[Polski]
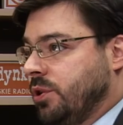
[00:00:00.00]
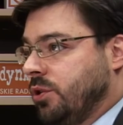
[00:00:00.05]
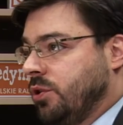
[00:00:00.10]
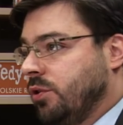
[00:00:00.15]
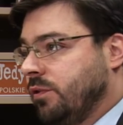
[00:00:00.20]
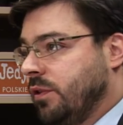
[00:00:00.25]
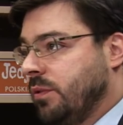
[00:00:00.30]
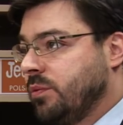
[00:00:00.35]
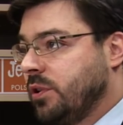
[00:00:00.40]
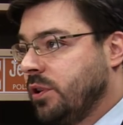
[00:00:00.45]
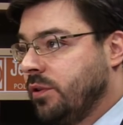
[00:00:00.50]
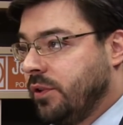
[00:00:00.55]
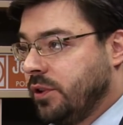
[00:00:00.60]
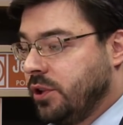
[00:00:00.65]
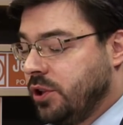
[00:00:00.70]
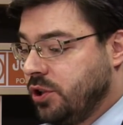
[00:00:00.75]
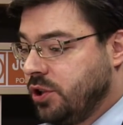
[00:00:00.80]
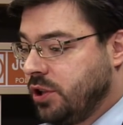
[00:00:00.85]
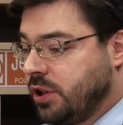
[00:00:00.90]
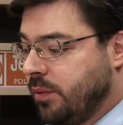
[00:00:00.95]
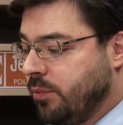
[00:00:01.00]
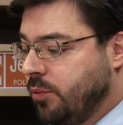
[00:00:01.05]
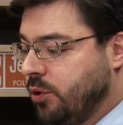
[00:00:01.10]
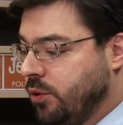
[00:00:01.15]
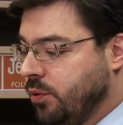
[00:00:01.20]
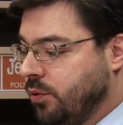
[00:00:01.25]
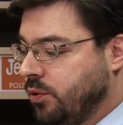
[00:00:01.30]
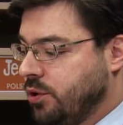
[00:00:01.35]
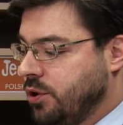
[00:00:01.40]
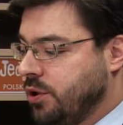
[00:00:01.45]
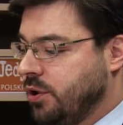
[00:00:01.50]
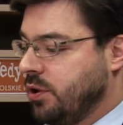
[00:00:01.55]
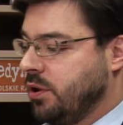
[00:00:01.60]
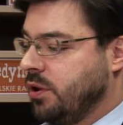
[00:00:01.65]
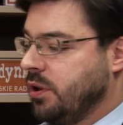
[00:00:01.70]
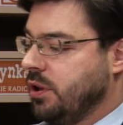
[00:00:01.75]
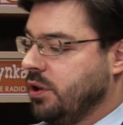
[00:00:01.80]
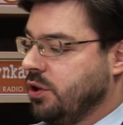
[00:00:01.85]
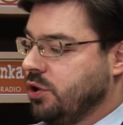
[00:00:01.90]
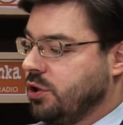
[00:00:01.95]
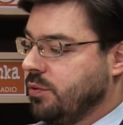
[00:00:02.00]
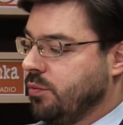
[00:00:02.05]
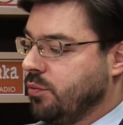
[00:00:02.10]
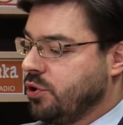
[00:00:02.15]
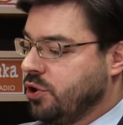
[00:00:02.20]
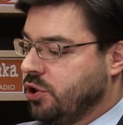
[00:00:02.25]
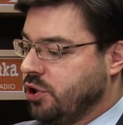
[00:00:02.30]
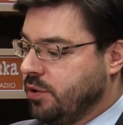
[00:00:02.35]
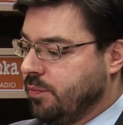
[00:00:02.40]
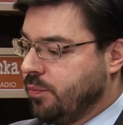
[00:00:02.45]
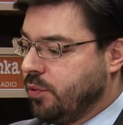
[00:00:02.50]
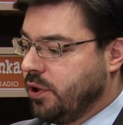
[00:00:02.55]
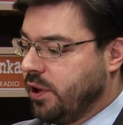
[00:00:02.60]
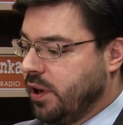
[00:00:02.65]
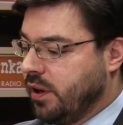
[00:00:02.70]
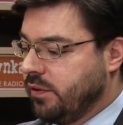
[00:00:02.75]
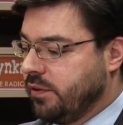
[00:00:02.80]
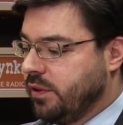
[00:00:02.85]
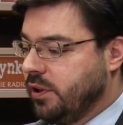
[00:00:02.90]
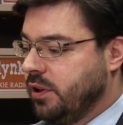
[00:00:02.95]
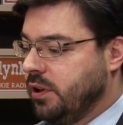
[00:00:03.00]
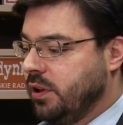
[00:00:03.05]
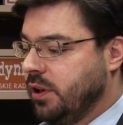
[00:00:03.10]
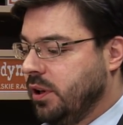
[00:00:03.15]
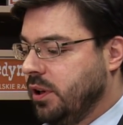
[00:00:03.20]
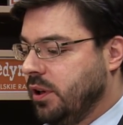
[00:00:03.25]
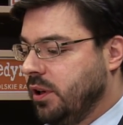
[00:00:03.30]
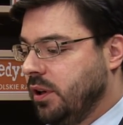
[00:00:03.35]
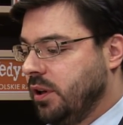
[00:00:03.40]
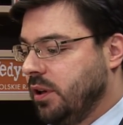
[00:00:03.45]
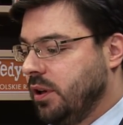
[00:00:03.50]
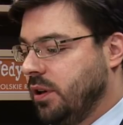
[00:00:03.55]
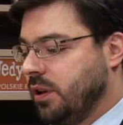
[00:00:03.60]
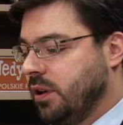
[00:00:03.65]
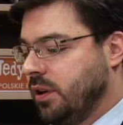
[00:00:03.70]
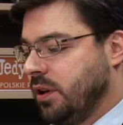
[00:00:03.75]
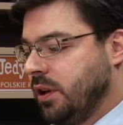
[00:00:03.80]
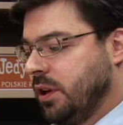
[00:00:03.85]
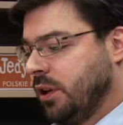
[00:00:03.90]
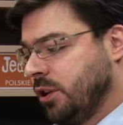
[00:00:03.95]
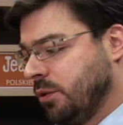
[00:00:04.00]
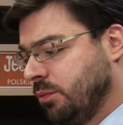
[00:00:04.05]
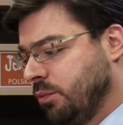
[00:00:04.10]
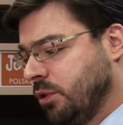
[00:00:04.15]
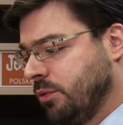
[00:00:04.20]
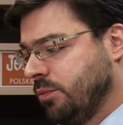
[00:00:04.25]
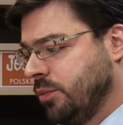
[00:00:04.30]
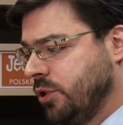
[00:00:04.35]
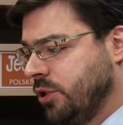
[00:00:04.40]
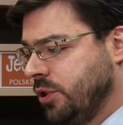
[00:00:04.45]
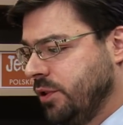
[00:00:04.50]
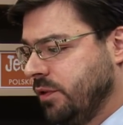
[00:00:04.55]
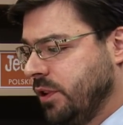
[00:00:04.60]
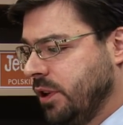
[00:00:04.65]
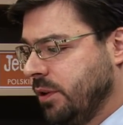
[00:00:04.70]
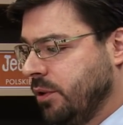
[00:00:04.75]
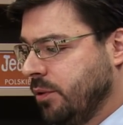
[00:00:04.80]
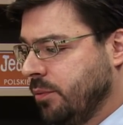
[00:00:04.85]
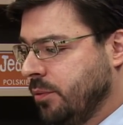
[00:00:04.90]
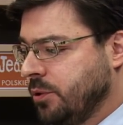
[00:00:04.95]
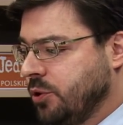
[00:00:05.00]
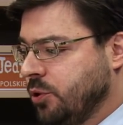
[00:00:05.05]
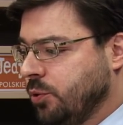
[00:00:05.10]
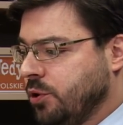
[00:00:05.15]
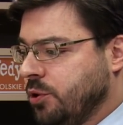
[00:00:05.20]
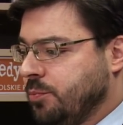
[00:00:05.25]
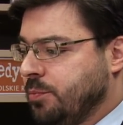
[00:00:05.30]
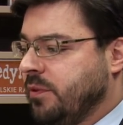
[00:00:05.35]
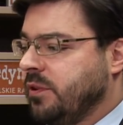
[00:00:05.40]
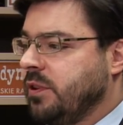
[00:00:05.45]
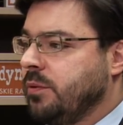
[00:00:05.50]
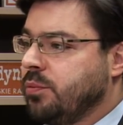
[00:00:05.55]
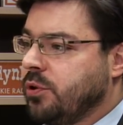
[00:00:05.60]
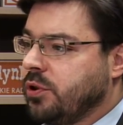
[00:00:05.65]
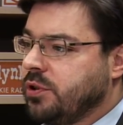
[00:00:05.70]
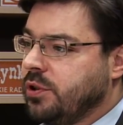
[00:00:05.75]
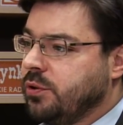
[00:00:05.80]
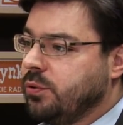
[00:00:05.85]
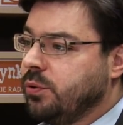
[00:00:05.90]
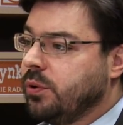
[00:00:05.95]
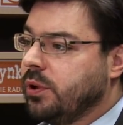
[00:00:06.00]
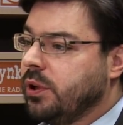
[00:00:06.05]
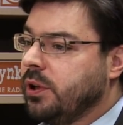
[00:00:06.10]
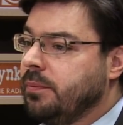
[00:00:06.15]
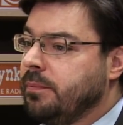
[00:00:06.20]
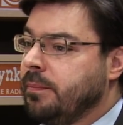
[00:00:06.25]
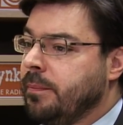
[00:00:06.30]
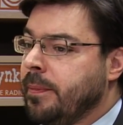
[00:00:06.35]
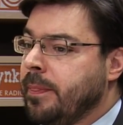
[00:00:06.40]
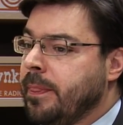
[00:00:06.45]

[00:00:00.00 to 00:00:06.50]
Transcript: Ja się dowiem za 20 minut, czy, czy może się pojawi, e, ale to byłoby dziwne, no bo są też pewne procedury.